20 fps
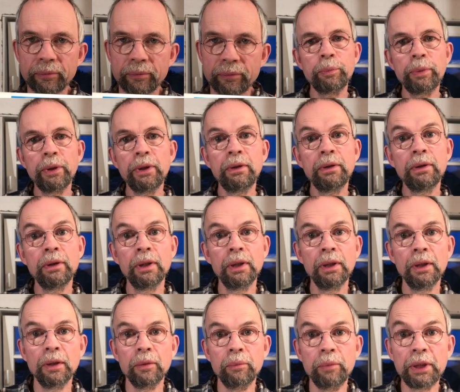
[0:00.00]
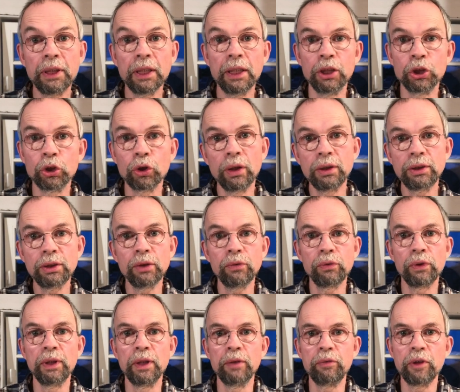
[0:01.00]
Ich bin Michael Scholze
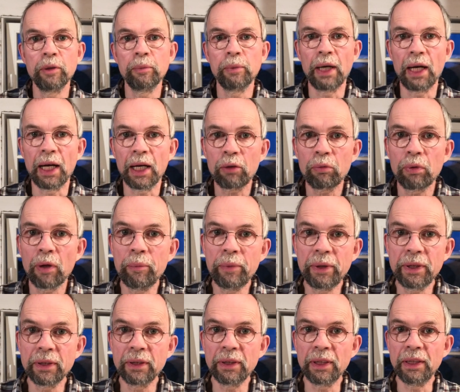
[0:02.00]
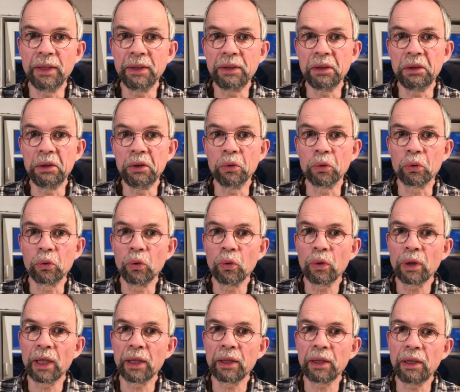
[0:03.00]
von der Firma Aquamichel LTD Co.
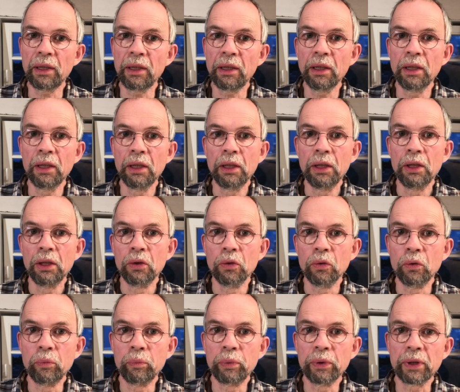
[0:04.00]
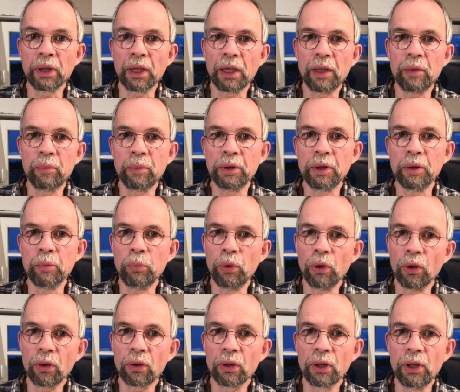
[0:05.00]
KG und betreibe den
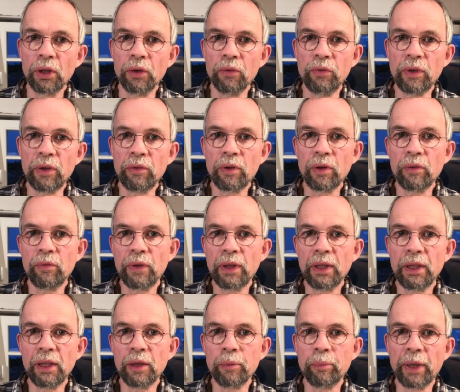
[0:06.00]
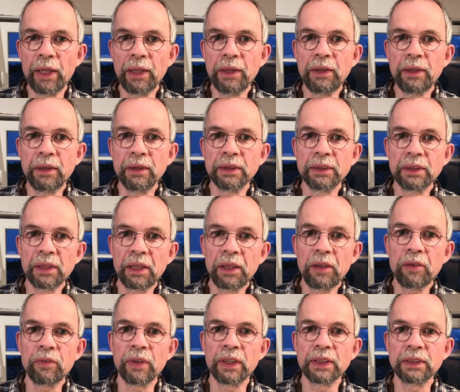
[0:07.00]
Blog
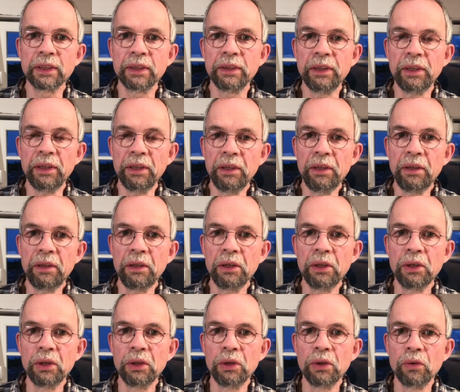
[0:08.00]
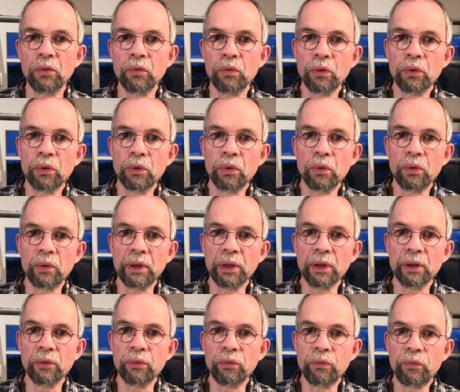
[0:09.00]
www.lebendigestrinkwasser.de, wo
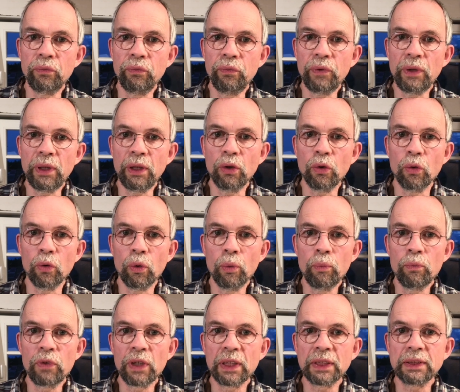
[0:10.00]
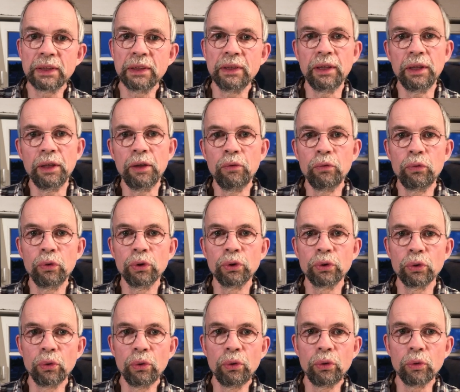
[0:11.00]
ihr viele umfassende Infos
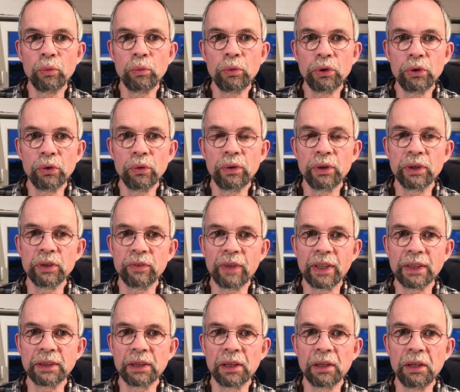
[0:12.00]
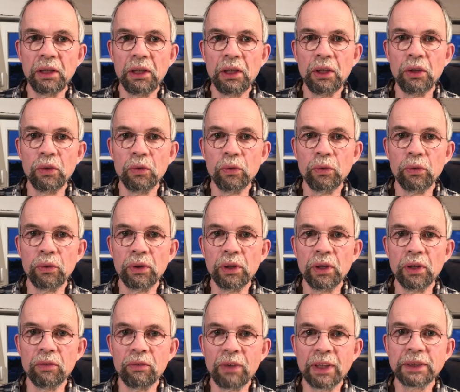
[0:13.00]
rund um gesundes Wasser und
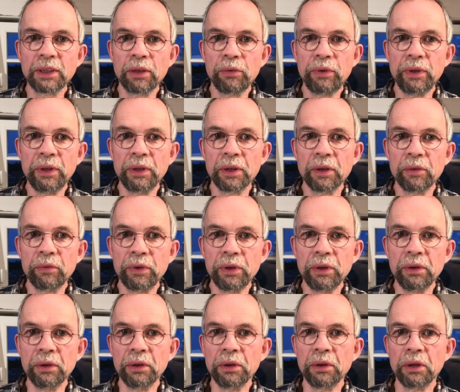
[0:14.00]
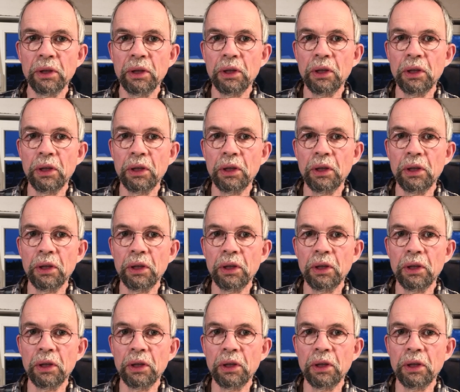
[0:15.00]
Wasserfilter findet.